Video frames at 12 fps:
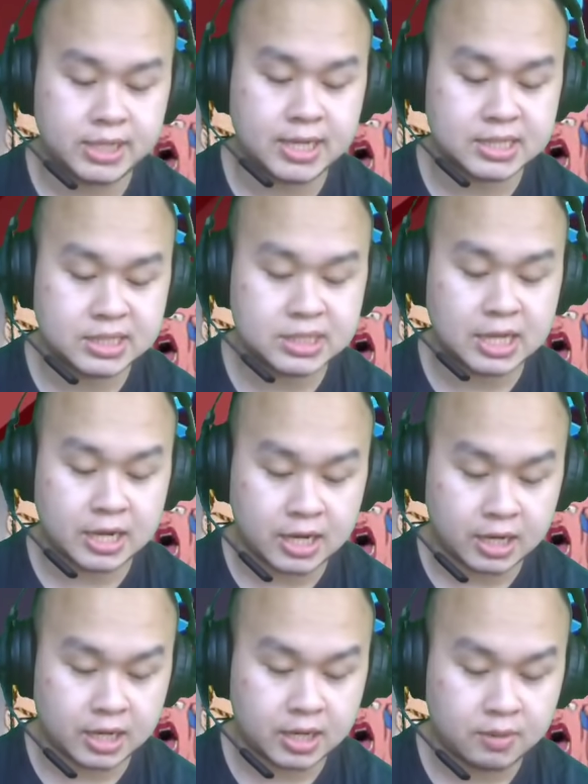kasih
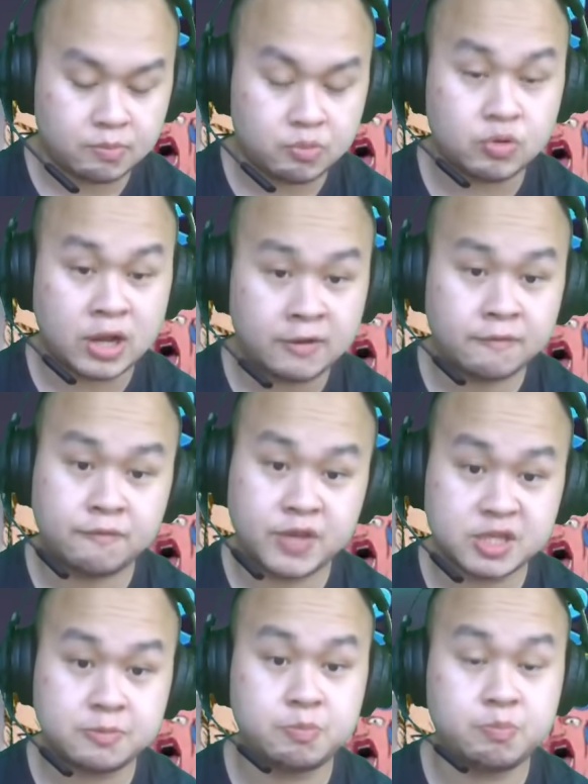saran, bukan
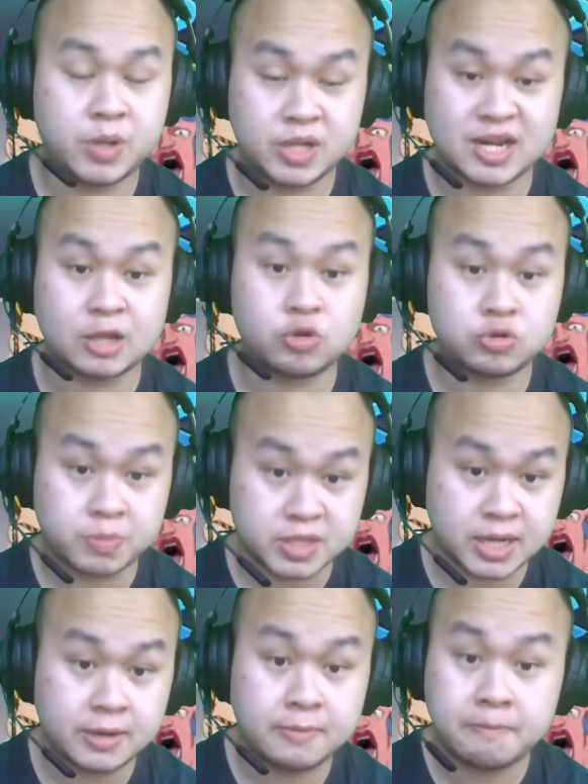fix
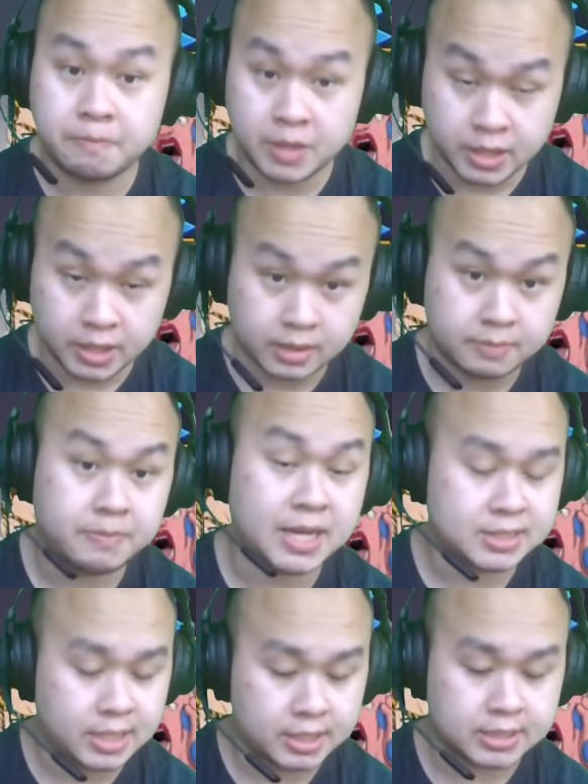100% bener,
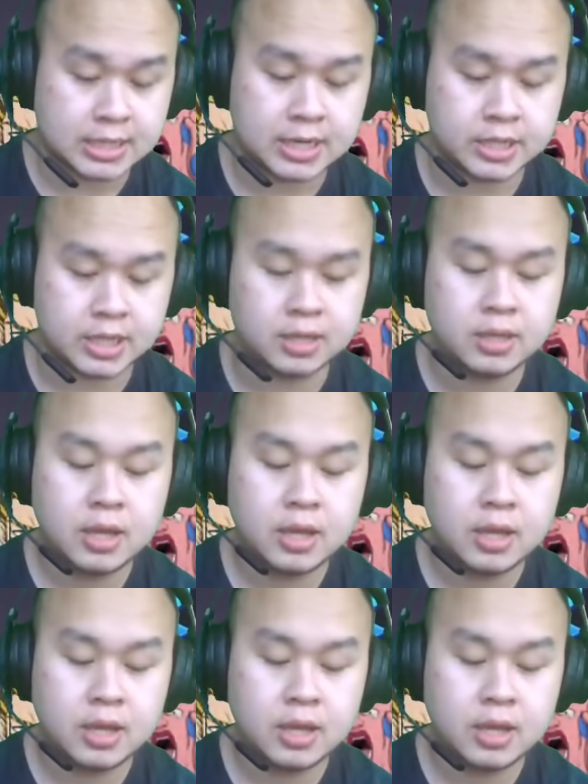pasti ada salahnya.